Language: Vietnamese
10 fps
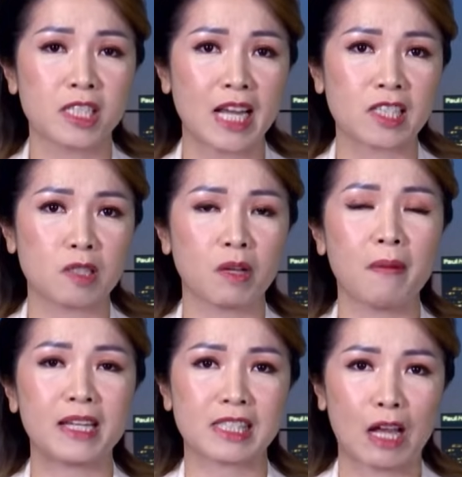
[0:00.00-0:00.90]
ra trong cái
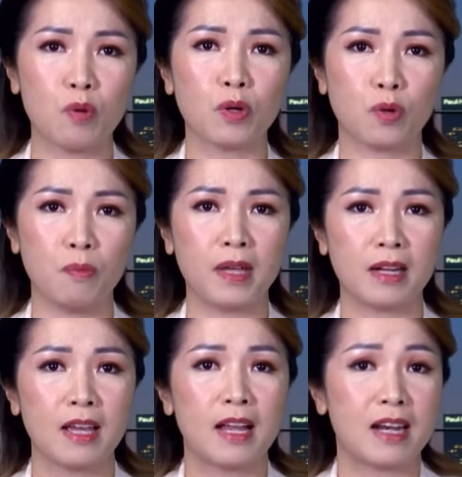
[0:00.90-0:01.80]
bài xã luận của mình,
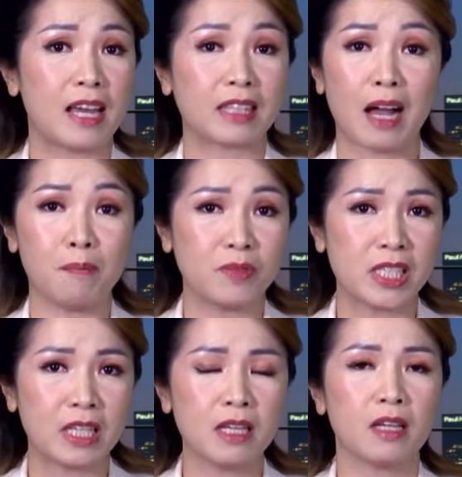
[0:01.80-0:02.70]
là thậm
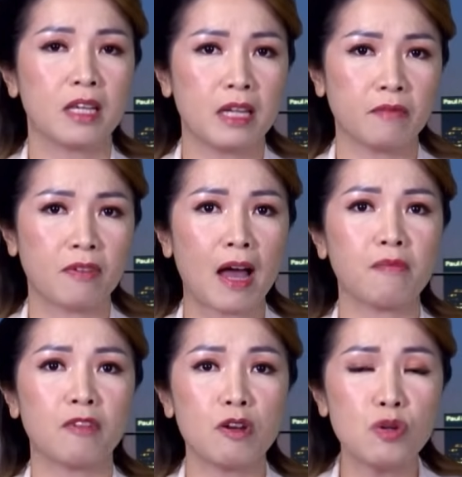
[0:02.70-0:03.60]
chí hiến
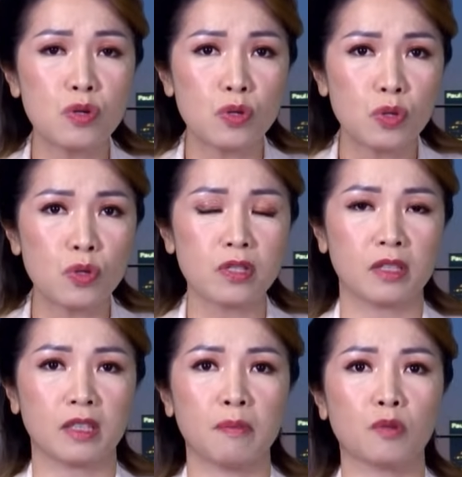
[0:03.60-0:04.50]
pháp phải luôn luôn
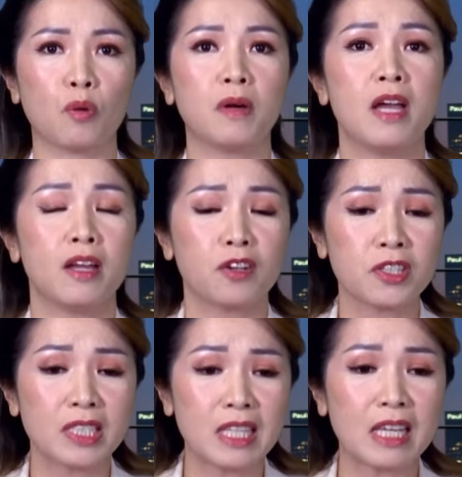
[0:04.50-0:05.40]
được tiếp tục.
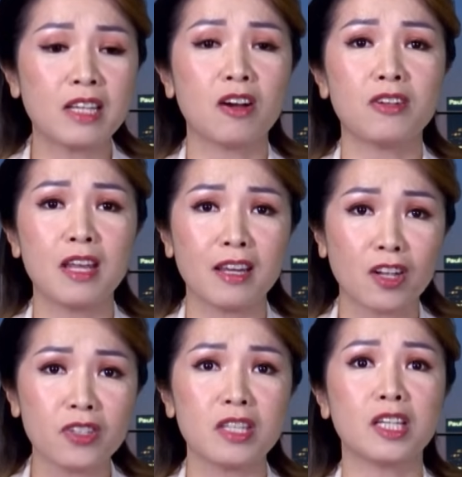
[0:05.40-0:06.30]
Nó chỉ có nên
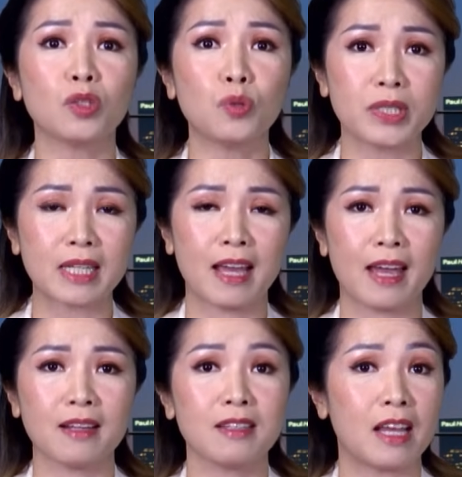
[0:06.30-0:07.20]
có những cái tu chánh
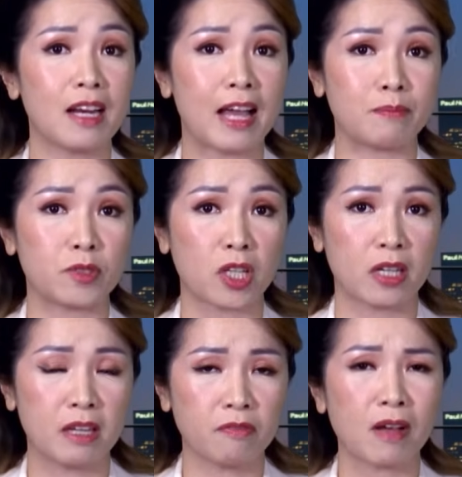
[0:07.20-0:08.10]
án để làm cho
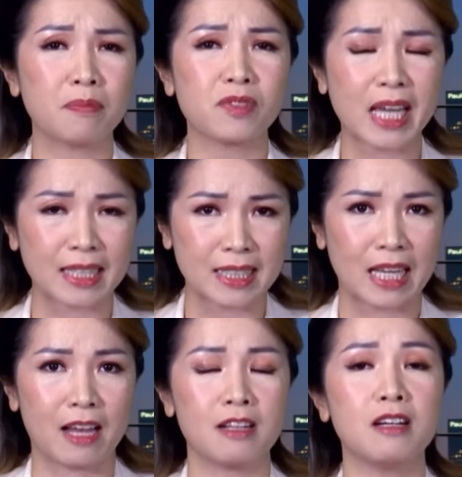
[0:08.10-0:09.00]
hiến pháp chặt
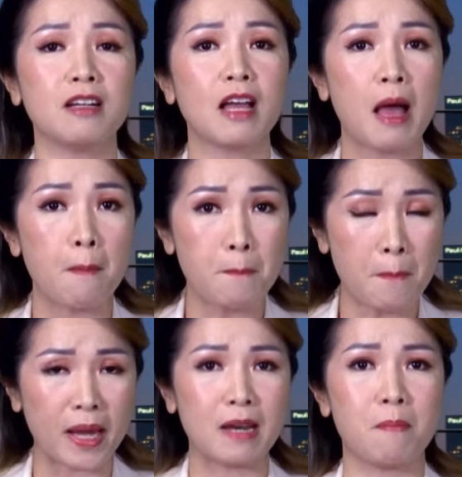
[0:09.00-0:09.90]
chẽ hơn,
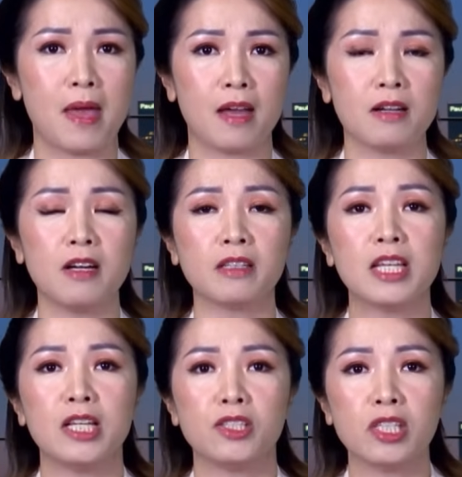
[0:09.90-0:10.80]
mạnh mẽ hơn,
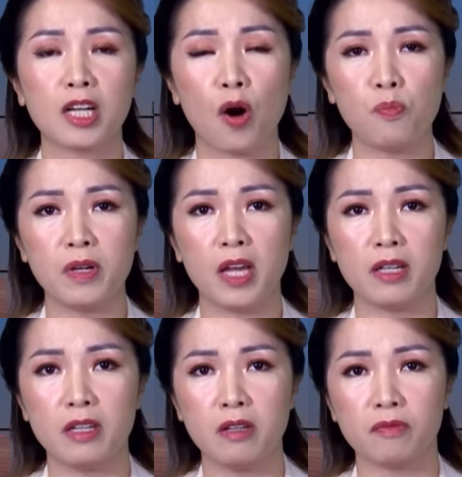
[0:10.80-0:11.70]
chứ không
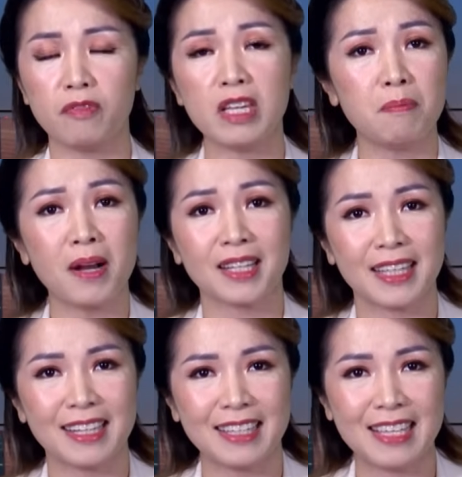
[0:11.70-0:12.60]
nên được vì bất
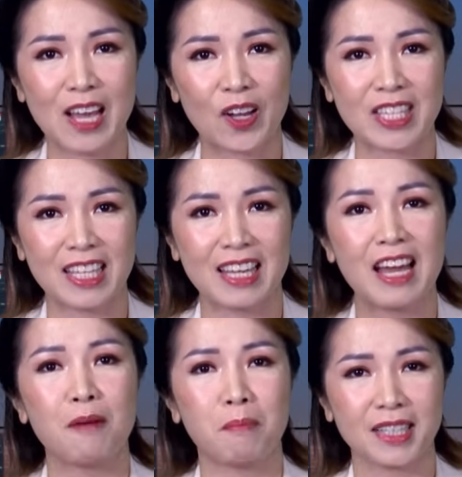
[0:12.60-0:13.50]
kỳ lý do gì
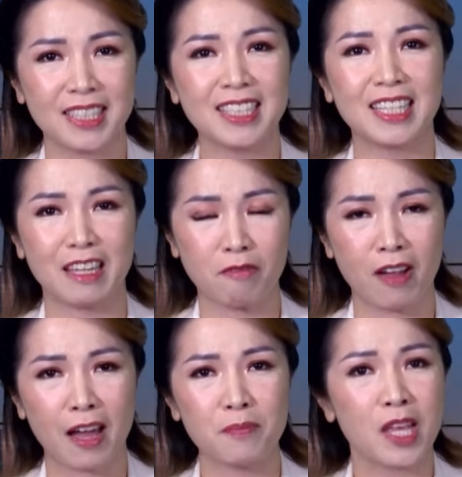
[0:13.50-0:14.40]
mà ngưng hiến
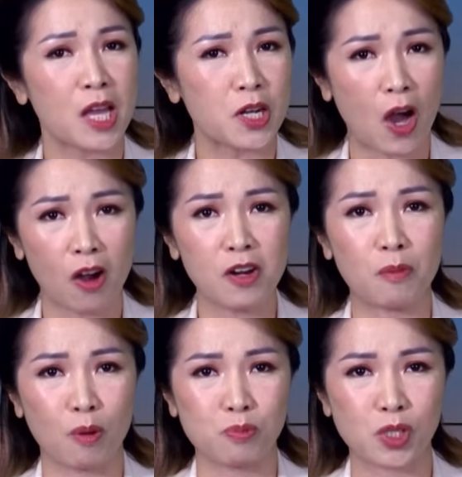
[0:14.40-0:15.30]
pháp. Đó là
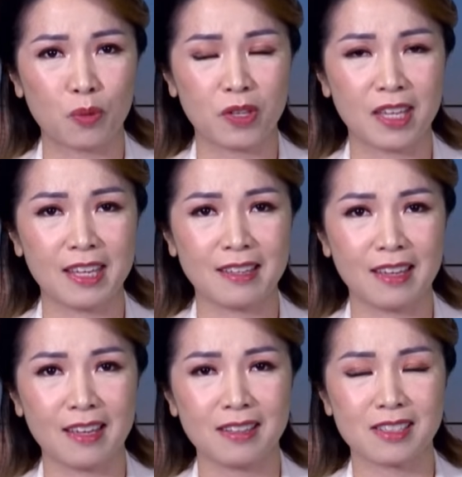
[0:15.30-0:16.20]
một trong những ý
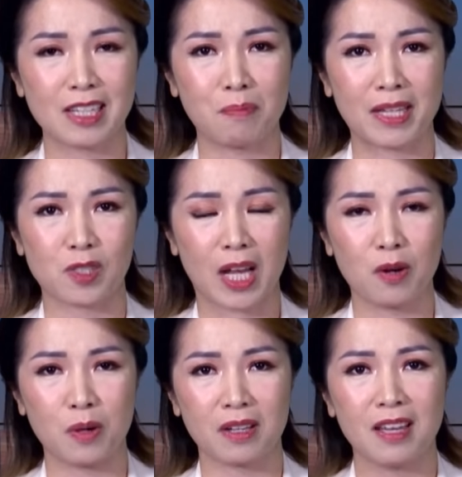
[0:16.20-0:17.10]
kiến trên bài xã
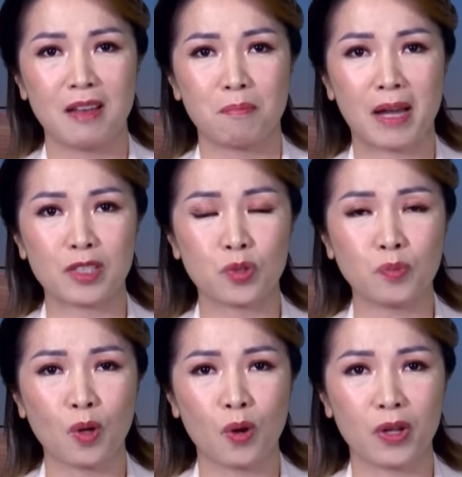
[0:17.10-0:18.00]
luận mà chúng
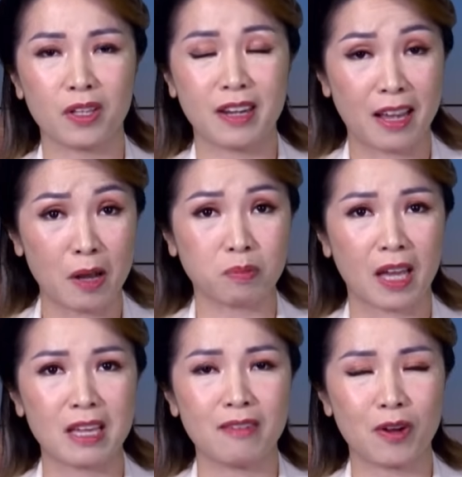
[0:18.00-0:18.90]
tôi đã đọc
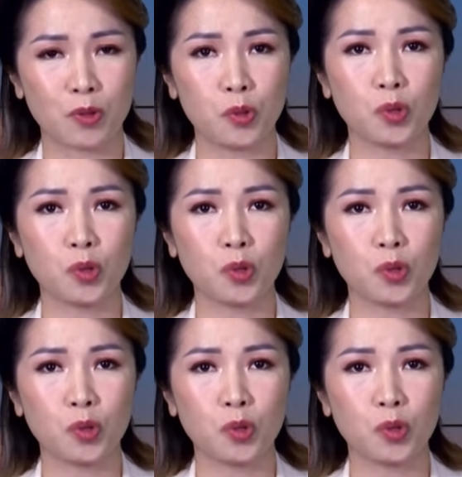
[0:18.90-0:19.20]
thấy vào cuối